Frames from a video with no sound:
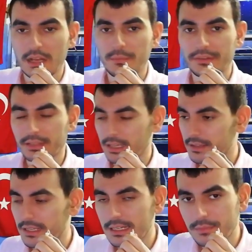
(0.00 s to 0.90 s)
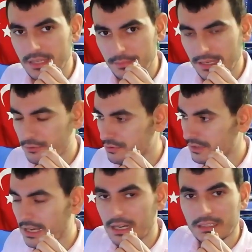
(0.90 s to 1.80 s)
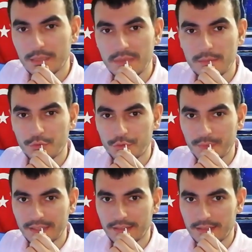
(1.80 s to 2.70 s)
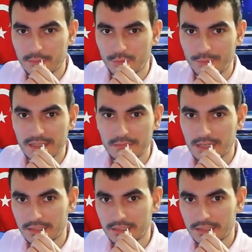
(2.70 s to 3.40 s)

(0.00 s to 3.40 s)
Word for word: Mesela diyelim ki ben şurada RTM'ye büyütme setim bu benim.